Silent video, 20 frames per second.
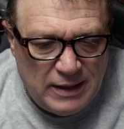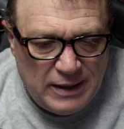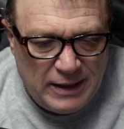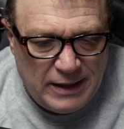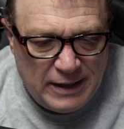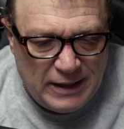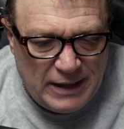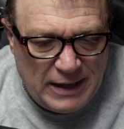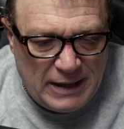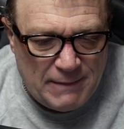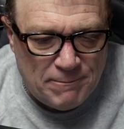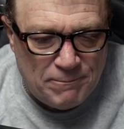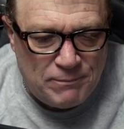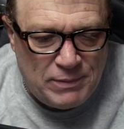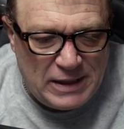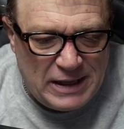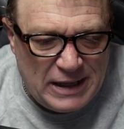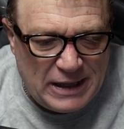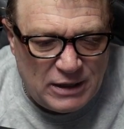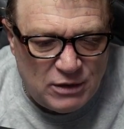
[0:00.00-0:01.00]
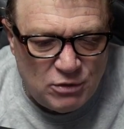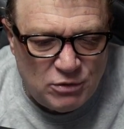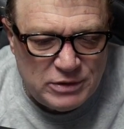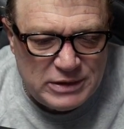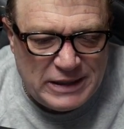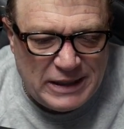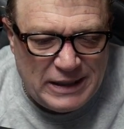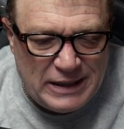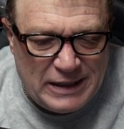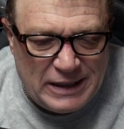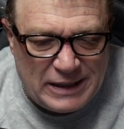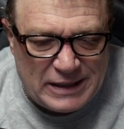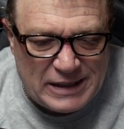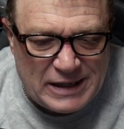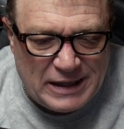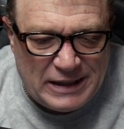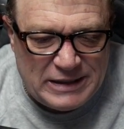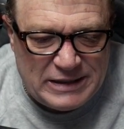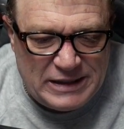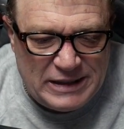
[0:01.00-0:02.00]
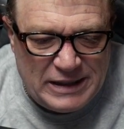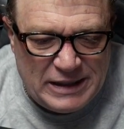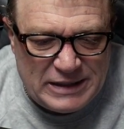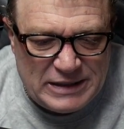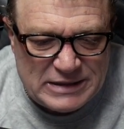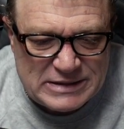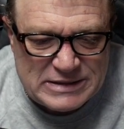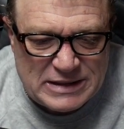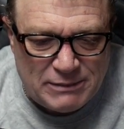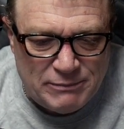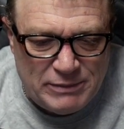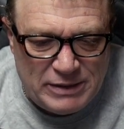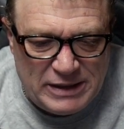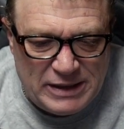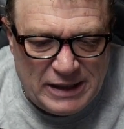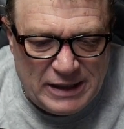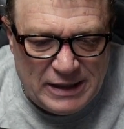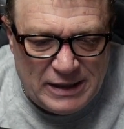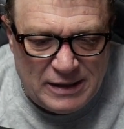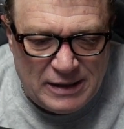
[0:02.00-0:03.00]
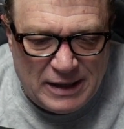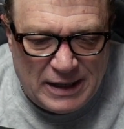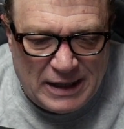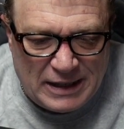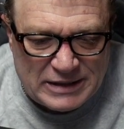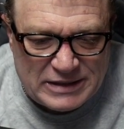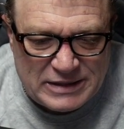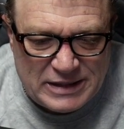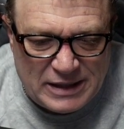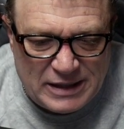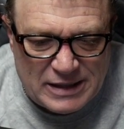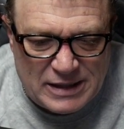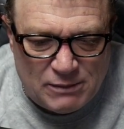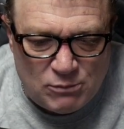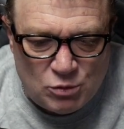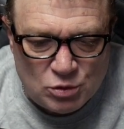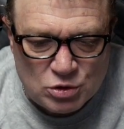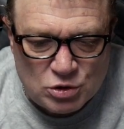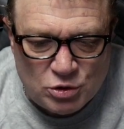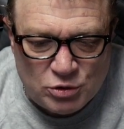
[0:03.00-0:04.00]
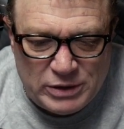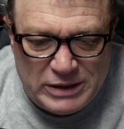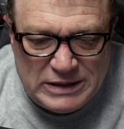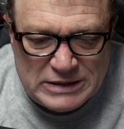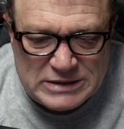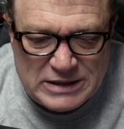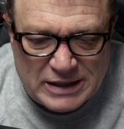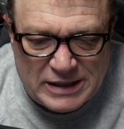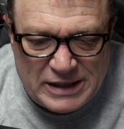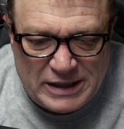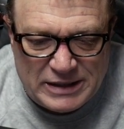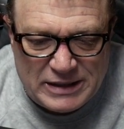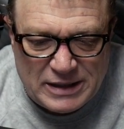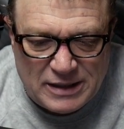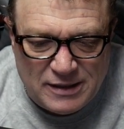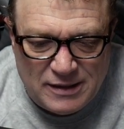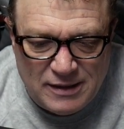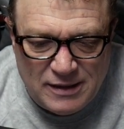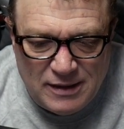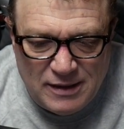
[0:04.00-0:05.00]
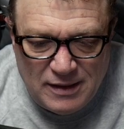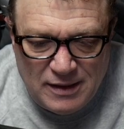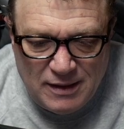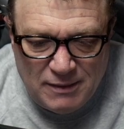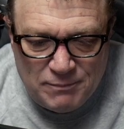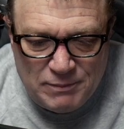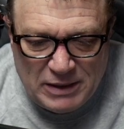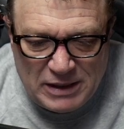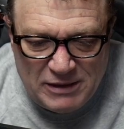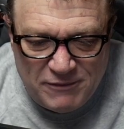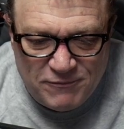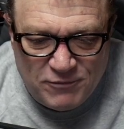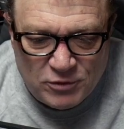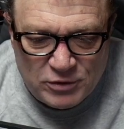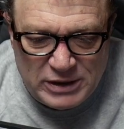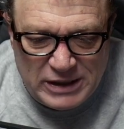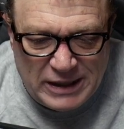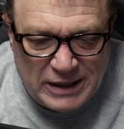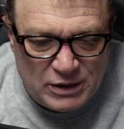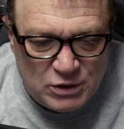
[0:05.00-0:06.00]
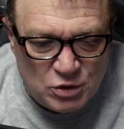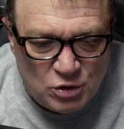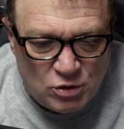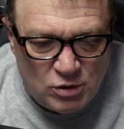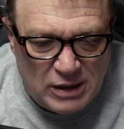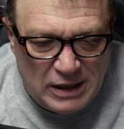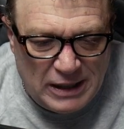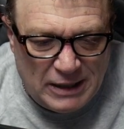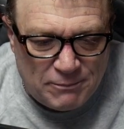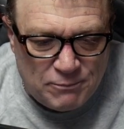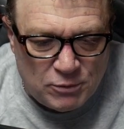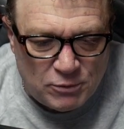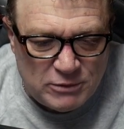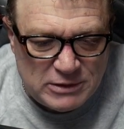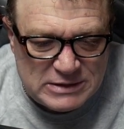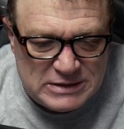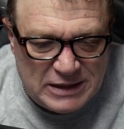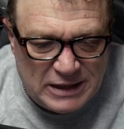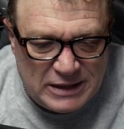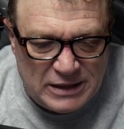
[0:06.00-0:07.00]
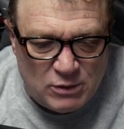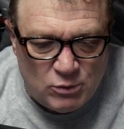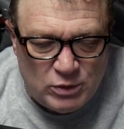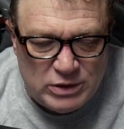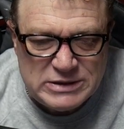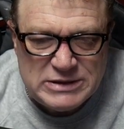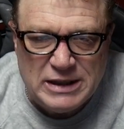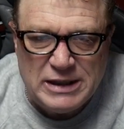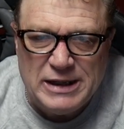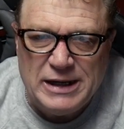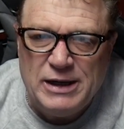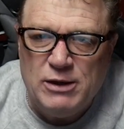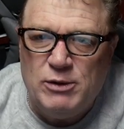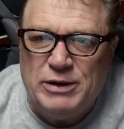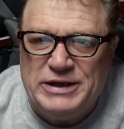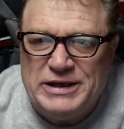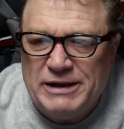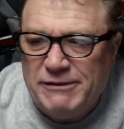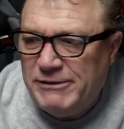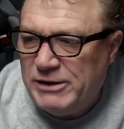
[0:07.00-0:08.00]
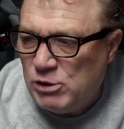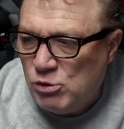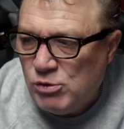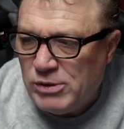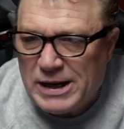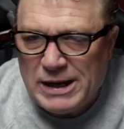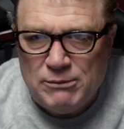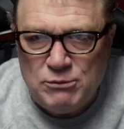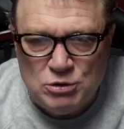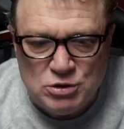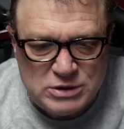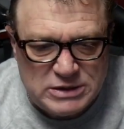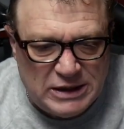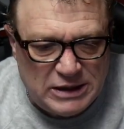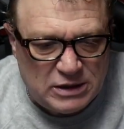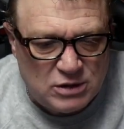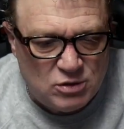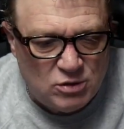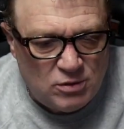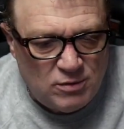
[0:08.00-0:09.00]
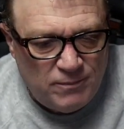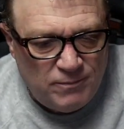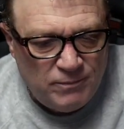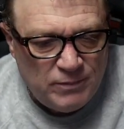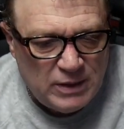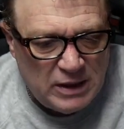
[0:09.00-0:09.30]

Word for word: Eh, empleado de la alcaldía de San Miguel ataca motorista que anda perifoneando la publicidad de Will Salgado. Andaba en un camioncito